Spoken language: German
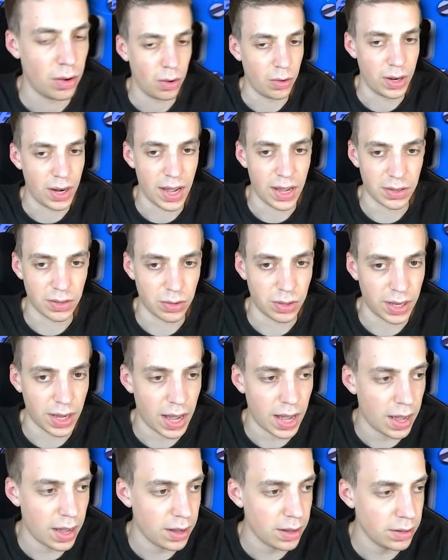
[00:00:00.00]
Und er so,
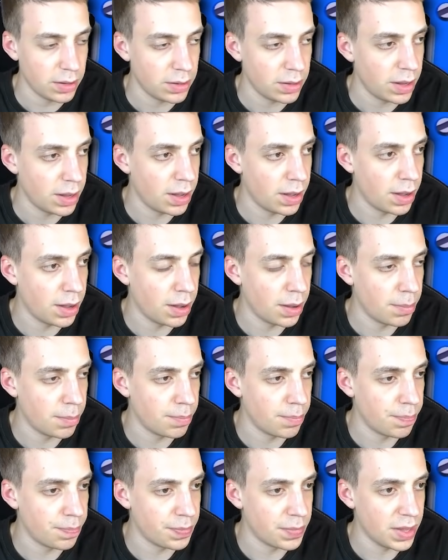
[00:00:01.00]
ja,
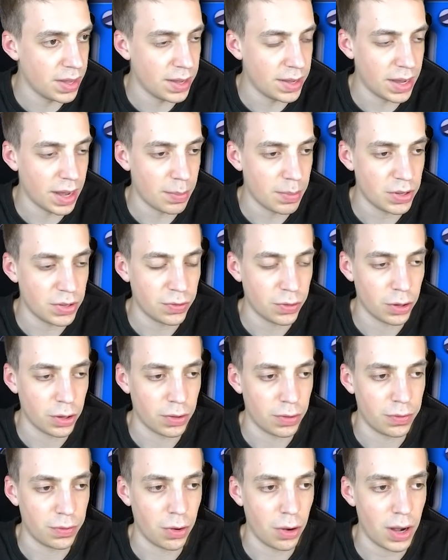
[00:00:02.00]
ähm, ich habe mich voll
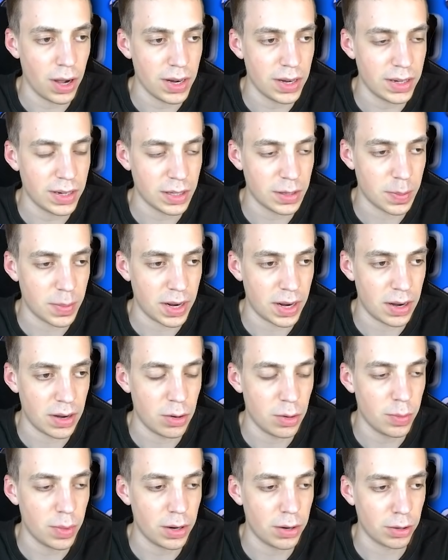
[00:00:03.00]
gefreut, dass man deine
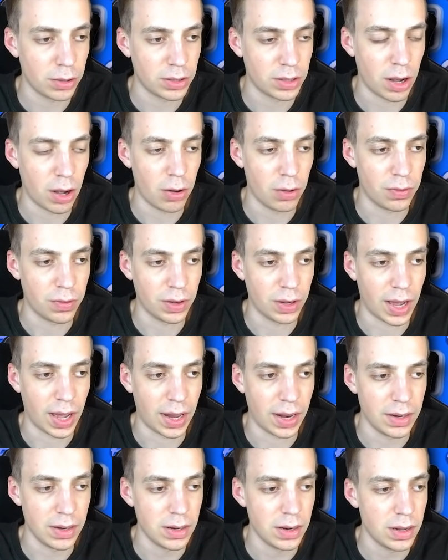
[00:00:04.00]
Nummer dort kaufen
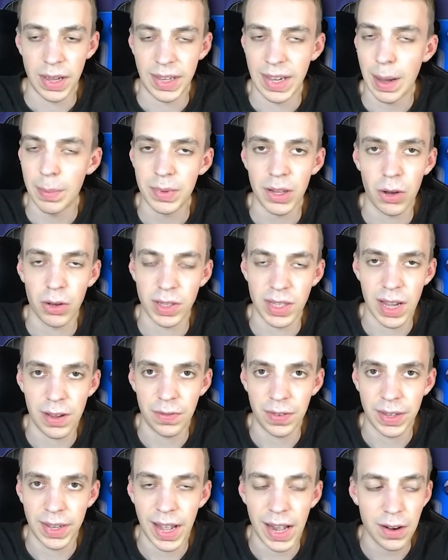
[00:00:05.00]
kann. Ich habe da auch sehr
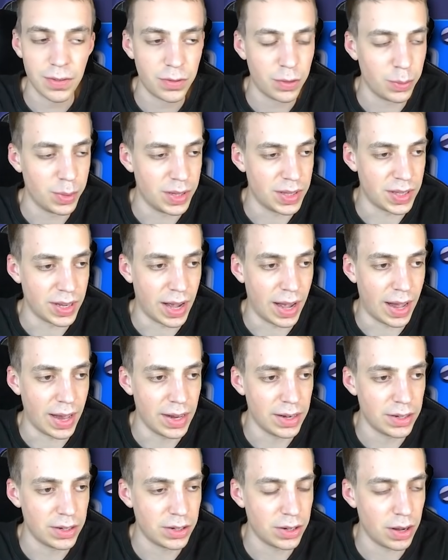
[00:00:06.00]
viel Geld für
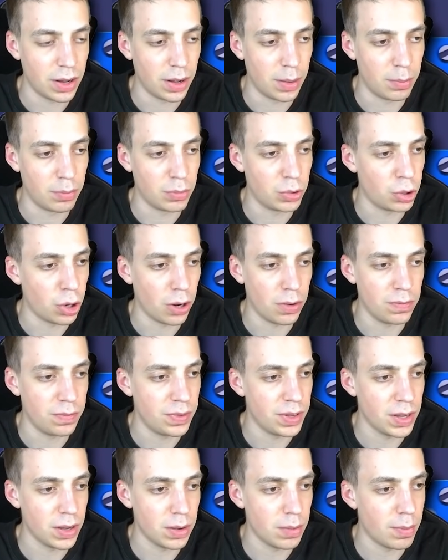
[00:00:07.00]
bezahlt. Ähm, können
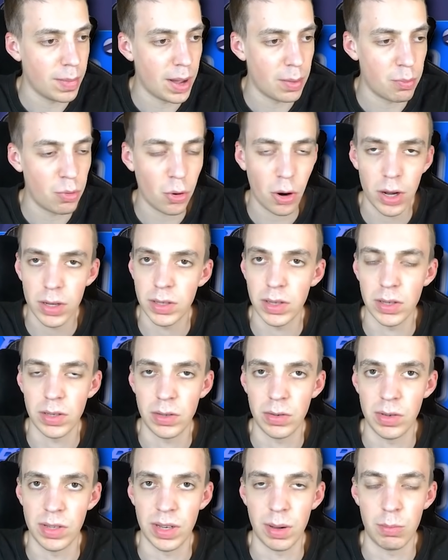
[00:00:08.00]
wir mal Brawlers
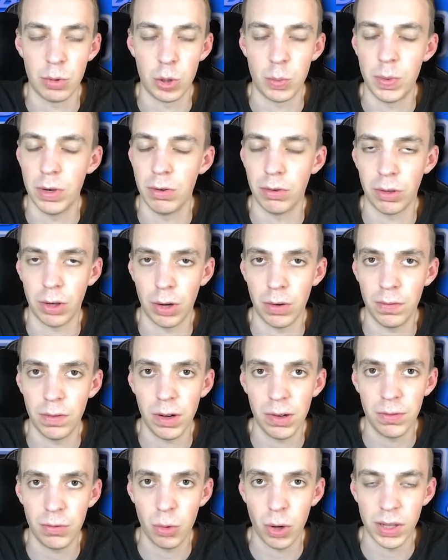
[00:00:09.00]
zusammenspielen und können wir
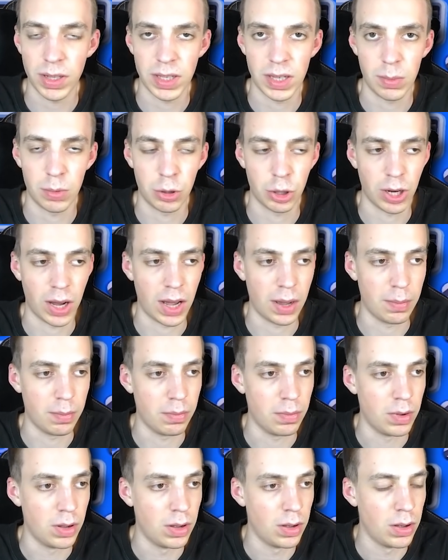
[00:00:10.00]
auf WhatsApp
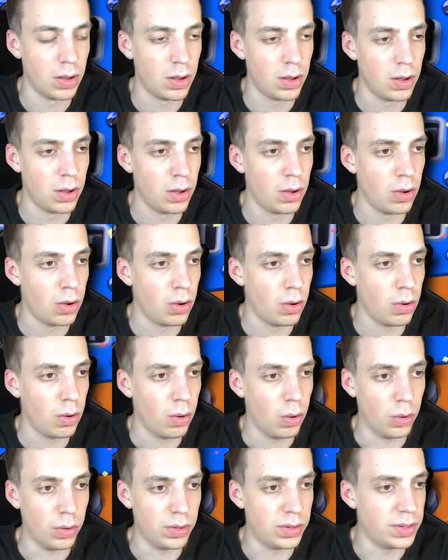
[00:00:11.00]
schreiben?
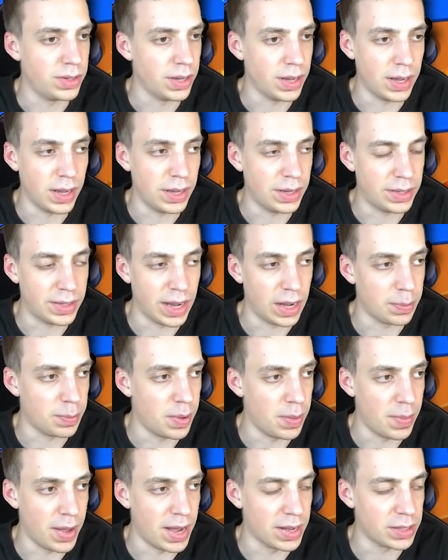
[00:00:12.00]
Und ich dachte
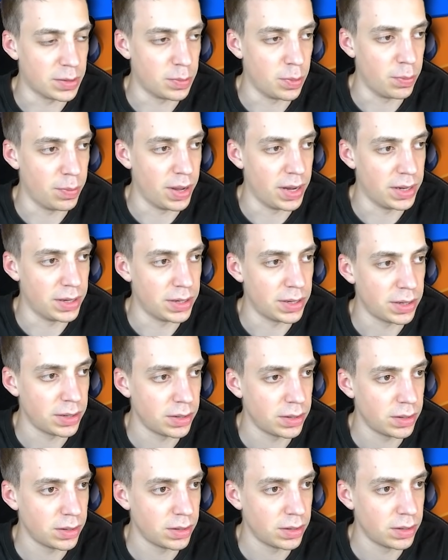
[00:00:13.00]
mir im ersten Moment,